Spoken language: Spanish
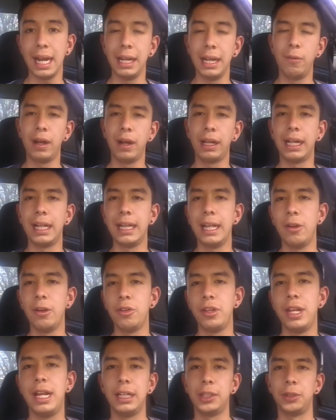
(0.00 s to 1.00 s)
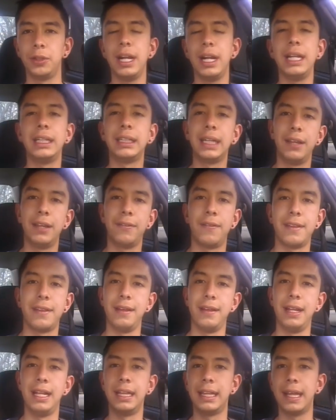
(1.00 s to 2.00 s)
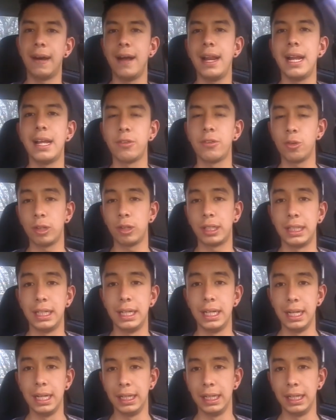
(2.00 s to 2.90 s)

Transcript: al igual que el de los direccionales, que les facilitaba las cosas.